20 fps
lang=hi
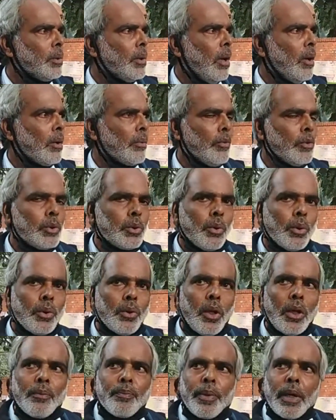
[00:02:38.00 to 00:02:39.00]
और उसको
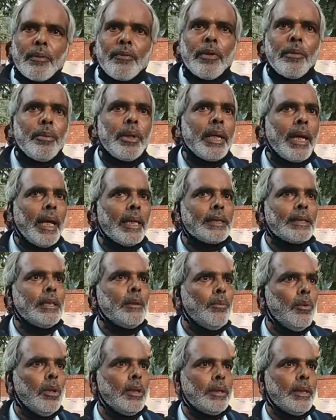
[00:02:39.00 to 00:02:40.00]
नॉन परफॉर्मिंग एसेट
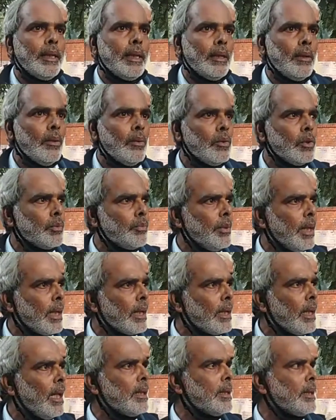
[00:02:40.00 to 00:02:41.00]
बोलते हैं लोग उसमें अगर
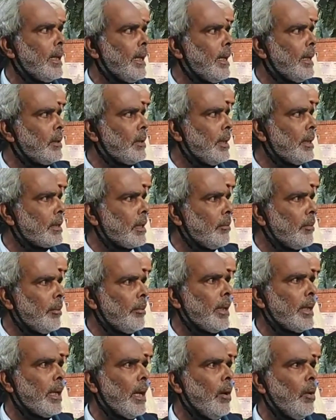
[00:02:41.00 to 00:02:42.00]
डालते रहेंगे तो एक समय
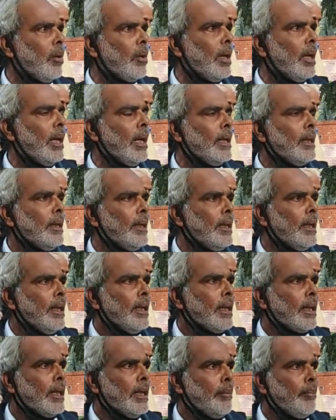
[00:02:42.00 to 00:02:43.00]
में क्या होगा
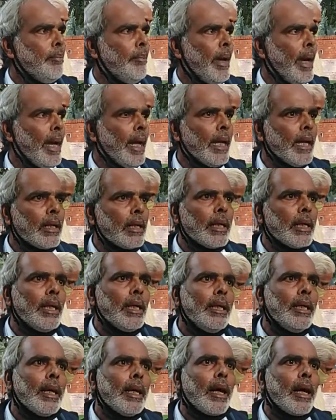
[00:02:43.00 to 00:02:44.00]
कि बैंक के
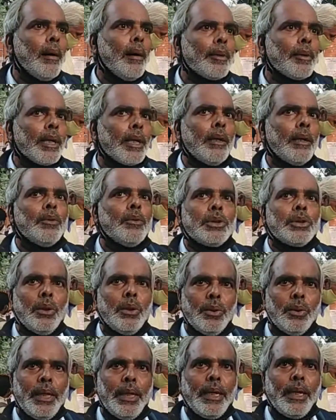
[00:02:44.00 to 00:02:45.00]
लिए काम करना
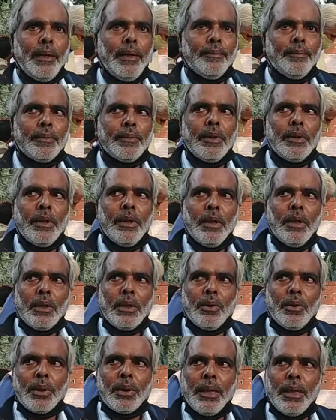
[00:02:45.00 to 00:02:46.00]
मुश्किल हो जाएगा
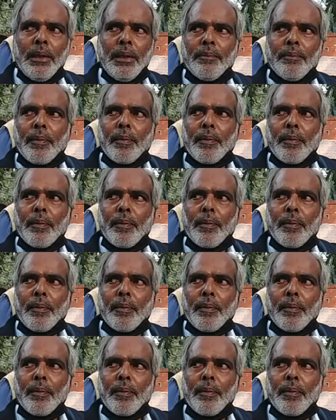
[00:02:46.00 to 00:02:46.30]
क्योंकि